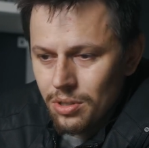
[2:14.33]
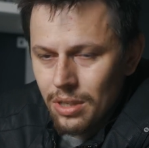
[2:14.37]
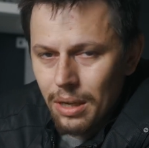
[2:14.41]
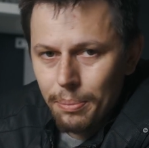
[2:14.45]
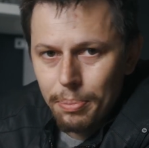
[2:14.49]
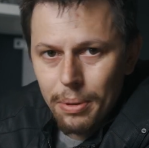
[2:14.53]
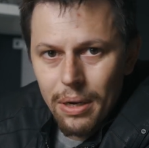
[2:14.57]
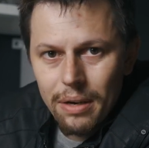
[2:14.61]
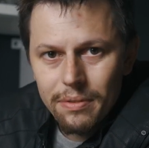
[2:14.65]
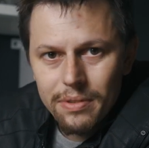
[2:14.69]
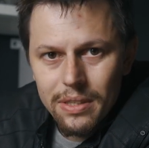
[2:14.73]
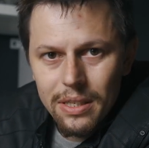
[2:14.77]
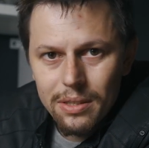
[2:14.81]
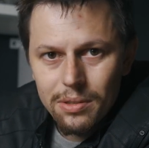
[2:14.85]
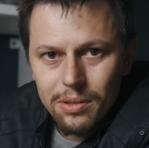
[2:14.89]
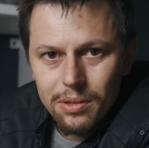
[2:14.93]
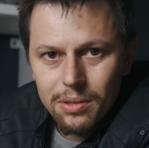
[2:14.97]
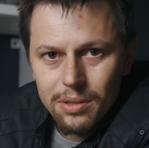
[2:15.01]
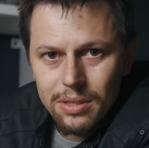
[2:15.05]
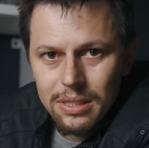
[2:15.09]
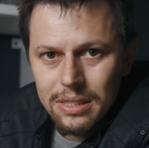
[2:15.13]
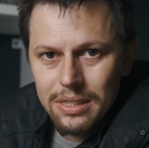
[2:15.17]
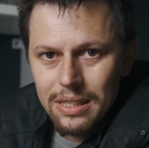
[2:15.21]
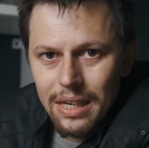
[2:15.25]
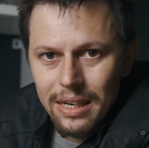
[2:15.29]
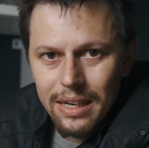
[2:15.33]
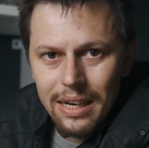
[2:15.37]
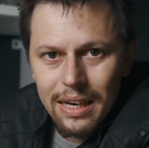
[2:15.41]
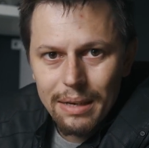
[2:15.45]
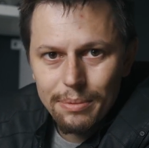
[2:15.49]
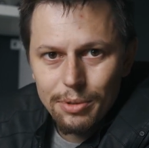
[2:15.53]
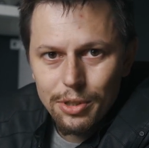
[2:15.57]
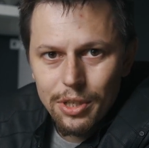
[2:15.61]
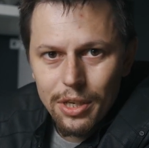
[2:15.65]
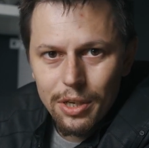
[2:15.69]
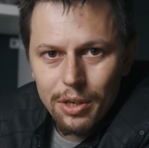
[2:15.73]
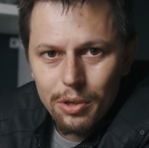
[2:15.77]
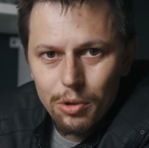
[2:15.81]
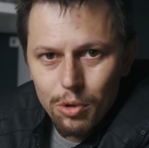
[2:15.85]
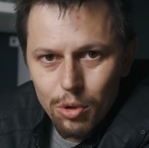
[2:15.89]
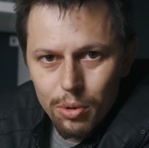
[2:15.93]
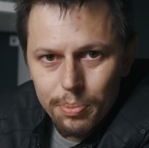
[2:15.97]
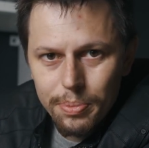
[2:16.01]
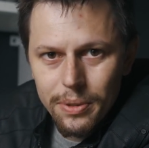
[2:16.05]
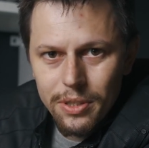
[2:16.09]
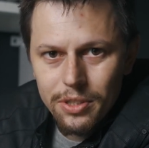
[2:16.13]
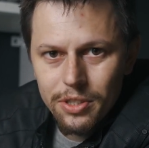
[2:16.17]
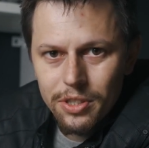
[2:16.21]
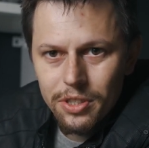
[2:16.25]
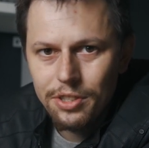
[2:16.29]
no naprawdę, no starałem się
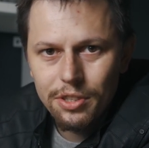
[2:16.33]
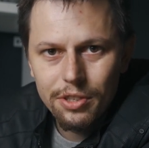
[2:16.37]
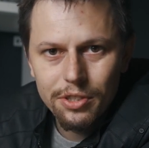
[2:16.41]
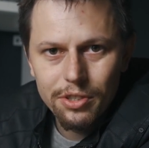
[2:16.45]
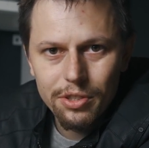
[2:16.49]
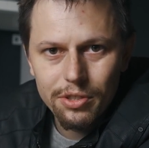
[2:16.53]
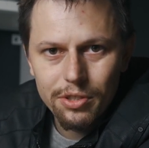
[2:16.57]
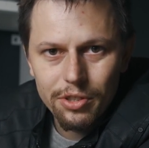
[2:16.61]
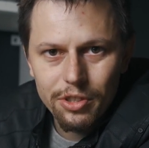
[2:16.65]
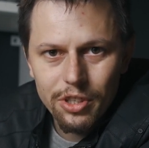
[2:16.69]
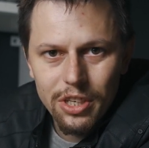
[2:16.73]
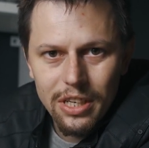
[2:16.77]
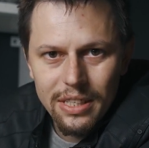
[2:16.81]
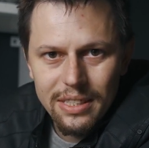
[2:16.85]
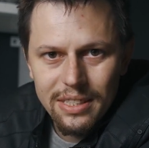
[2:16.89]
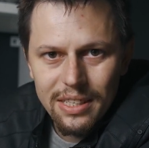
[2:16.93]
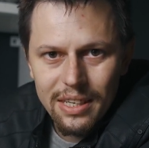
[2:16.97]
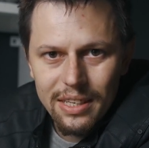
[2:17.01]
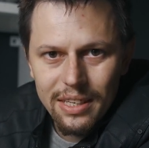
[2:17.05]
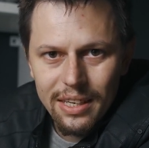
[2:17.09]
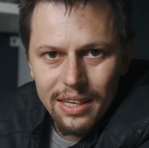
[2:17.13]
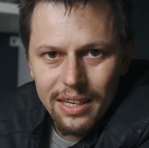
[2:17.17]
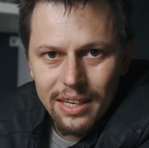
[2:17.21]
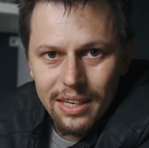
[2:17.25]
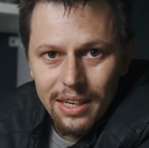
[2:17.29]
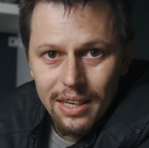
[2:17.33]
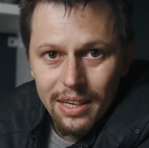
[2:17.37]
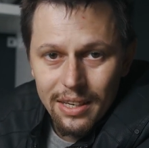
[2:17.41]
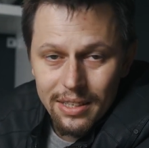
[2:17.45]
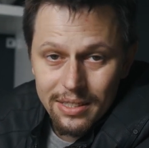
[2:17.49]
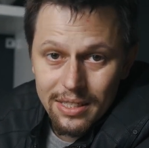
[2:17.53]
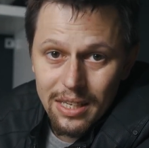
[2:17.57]
gubić, jeśli chodzi o to śledzenie.